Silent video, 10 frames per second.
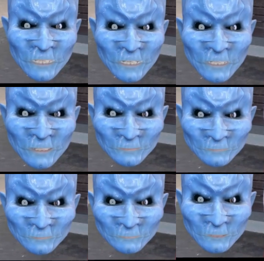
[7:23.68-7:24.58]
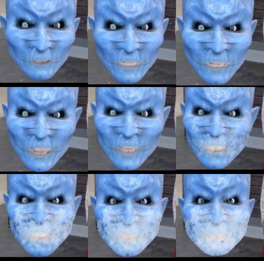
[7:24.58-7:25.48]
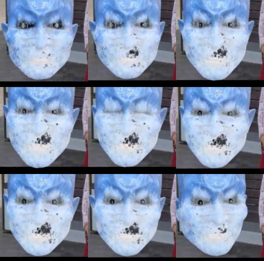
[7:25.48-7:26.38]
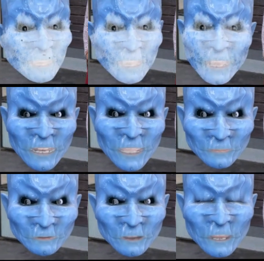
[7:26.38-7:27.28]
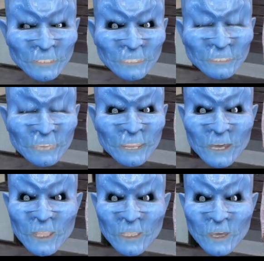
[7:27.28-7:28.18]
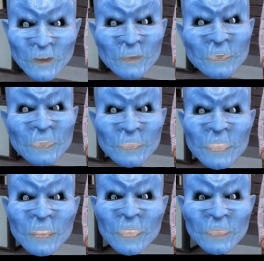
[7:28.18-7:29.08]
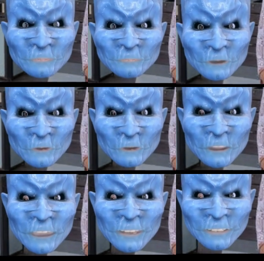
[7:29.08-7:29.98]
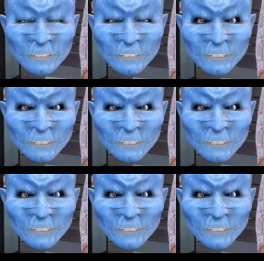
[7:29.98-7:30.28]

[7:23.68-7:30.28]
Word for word: ini. Oke okay guys, sekali lagi, ini bukan tentara Allah, ini bukan